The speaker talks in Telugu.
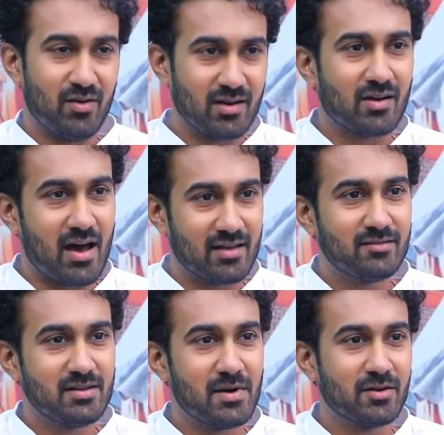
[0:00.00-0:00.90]
అవును
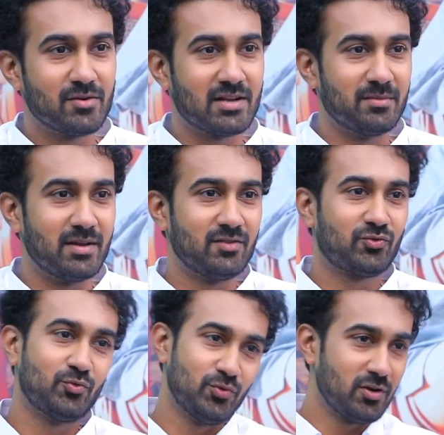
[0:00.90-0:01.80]
కాలేజ్లోనే బంక్ కొట్టాను మరి
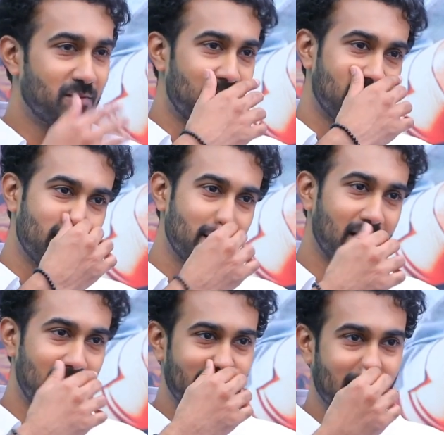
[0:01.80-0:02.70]
స్కూల్లో బంక్
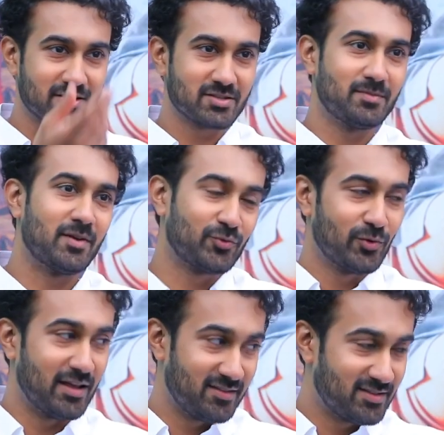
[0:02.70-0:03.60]
కొట్టాలంటే కష్టం మా
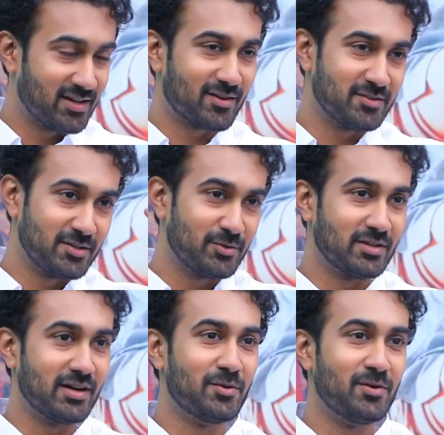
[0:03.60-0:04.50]
స్కూల్ అజీజ్ లో చిలుకూరు
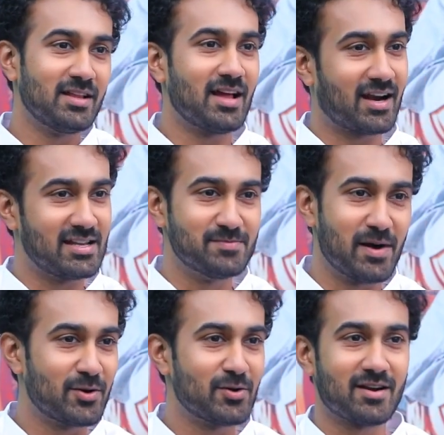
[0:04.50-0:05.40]
దగ్గర ఉండేది అక్కడ నుంచి
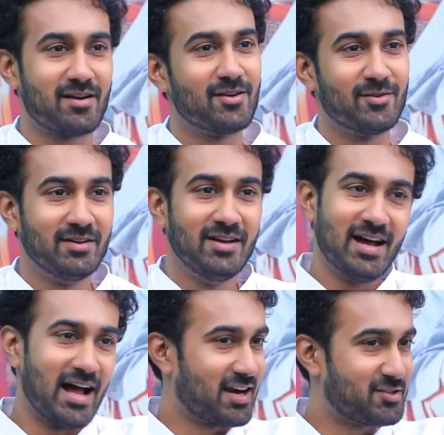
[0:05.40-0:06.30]
బంక్ కొట్టి రావడం
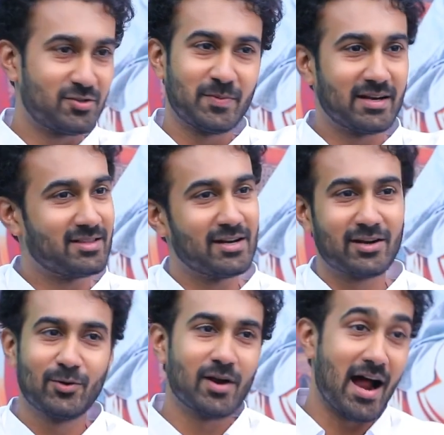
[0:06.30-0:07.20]
అక్కడ చుట్టుపక్కల
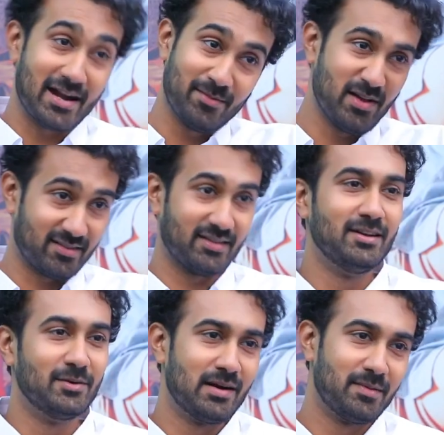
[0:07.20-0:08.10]
థియేటర్లు కూడా ఆ టైంలో అసలు
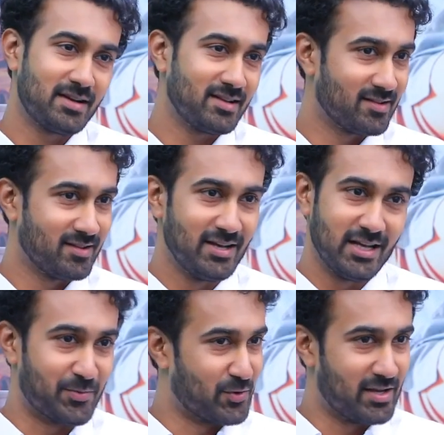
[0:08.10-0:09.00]
లేవు కాబట్టి hmm.
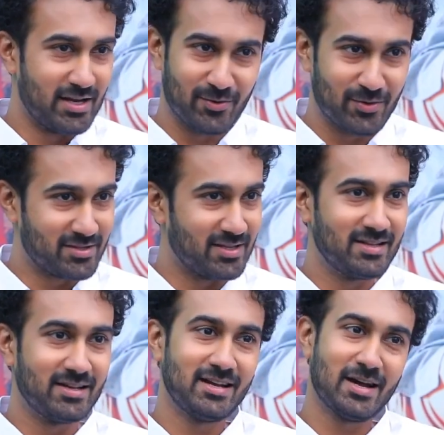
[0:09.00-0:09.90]
ఇప్పుడు ఉన్నాయి లేవు కూడా
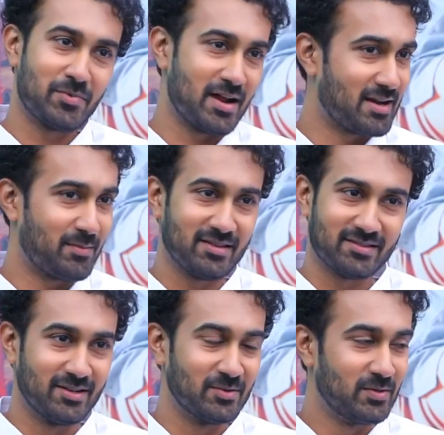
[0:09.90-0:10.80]
తెలియదు కానీ అప్పుడు ఆ టైంలో
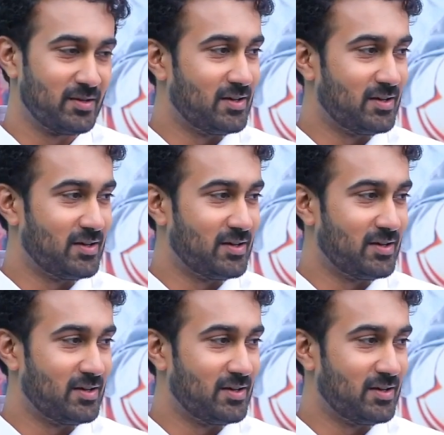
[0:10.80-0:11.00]
అసలు లేవు